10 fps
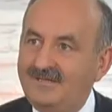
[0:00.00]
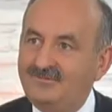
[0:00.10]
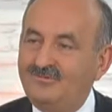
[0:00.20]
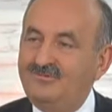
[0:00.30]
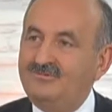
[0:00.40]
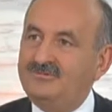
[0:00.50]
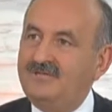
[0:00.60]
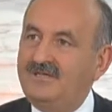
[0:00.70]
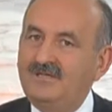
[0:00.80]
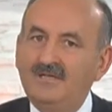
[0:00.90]

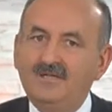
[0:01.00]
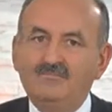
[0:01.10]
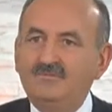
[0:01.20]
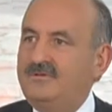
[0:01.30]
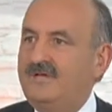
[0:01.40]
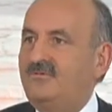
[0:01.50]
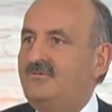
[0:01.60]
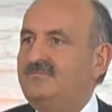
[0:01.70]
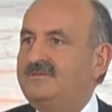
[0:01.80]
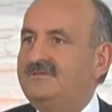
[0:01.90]
teknolojiler Bunlar
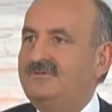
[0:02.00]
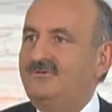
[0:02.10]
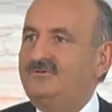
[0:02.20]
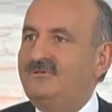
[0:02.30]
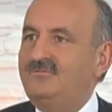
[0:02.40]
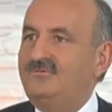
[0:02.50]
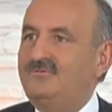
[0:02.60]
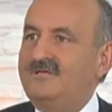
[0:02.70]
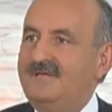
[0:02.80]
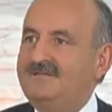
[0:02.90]
15 yıl önce bu
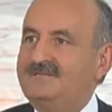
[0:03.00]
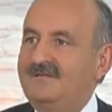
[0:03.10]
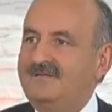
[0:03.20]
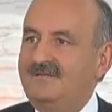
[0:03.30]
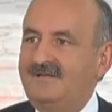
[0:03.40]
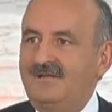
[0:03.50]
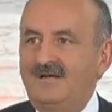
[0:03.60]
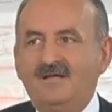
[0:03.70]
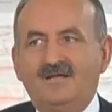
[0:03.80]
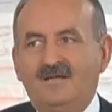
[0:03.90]
ülke insanına
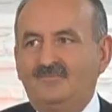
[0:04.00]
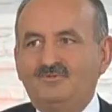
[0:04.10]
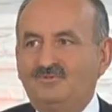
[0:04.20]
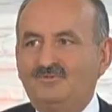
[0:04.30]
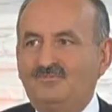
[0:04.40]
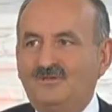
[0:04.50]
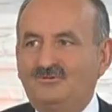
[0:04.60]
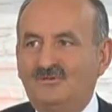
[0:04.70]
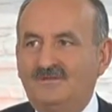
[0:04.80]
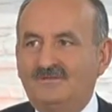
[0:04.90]
hep şu cümle
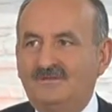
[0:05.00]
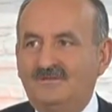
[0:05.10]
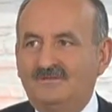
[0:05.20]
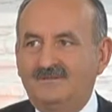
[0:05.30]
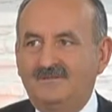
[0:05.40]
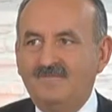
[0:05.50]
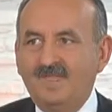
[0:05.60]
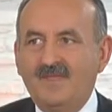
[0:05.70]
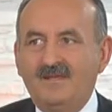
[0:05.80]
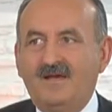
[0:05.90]
söyletilirdi.
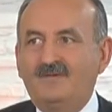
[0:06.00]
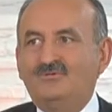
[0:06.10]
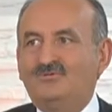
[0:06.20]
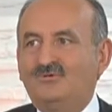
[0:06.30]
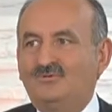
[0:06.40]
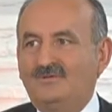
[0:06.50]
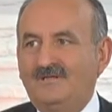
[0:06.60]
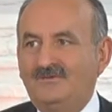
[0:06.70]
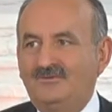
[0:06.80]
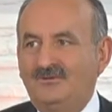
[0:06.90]
Ya biz o
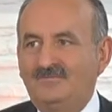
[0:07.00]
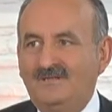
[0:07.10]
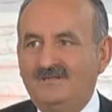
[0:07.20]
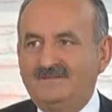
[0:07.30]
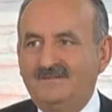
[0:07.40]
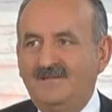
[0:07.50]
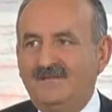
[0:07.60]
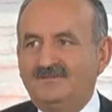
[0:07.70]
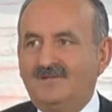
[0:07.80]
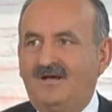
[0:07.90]
günleri görmeyiz.
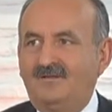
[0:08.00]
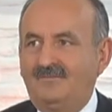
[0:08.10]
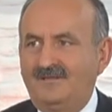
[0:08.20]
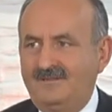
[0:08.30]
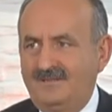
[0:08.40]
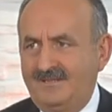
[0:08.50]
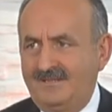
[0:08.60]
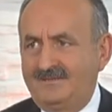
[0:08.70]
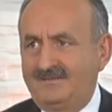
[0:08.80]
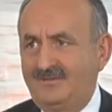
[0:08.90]
İşte Almanya'ya
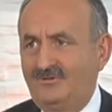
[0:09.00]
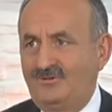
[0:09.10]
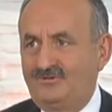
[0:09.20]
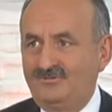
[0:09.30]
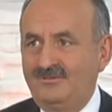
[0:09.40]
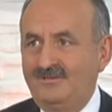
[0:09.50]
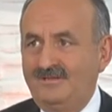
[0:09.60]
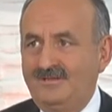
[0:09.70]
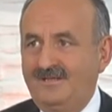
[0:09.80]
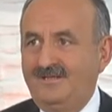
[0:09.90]
git de gör.
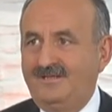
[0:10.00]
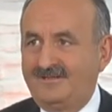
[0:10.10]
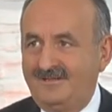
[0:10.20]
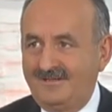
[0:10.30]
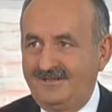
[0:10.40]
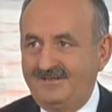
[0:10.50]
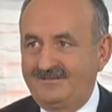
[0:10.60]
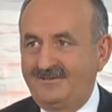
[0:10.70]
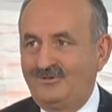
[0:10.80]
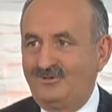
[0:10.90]
İngiltere'ye
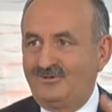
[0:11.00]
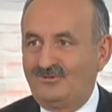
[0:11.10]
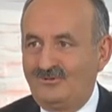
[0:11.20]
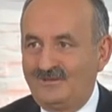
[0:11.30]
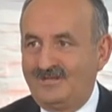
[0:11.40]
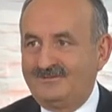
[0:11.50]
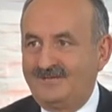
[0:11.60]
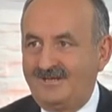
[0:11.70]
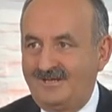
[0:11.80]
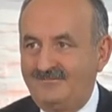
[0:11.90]
git de gör.
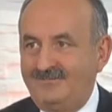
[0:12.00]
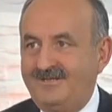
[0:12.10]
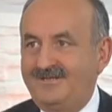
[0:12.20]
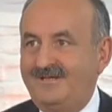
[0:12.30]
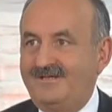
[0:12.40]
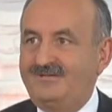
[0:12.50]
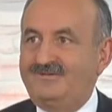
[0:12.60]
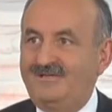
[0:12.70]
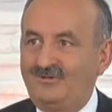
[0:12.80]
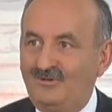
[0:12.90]
Hollanda'ya, Amerika'ya git
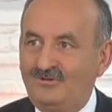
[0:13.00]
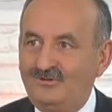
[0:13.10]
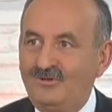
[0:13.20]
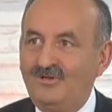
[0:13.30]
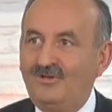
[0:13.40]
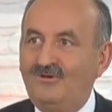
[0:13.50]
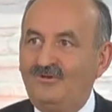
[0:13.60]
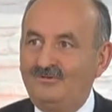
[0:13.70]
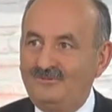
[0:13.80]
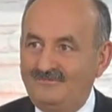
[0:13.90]
de gör.
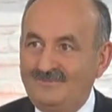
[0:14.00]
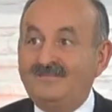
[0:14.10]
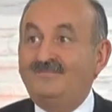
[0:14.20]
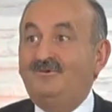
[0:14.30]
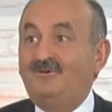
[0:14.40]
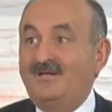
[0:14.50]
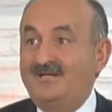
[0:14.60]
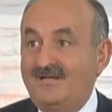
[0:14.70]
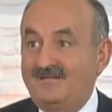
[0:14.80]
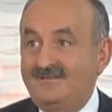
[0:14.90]
O, gidip
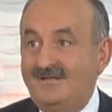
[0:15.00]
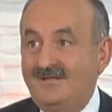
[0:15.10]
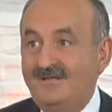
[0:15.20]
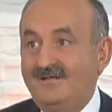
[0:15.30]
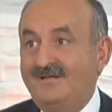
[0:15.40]
görenler de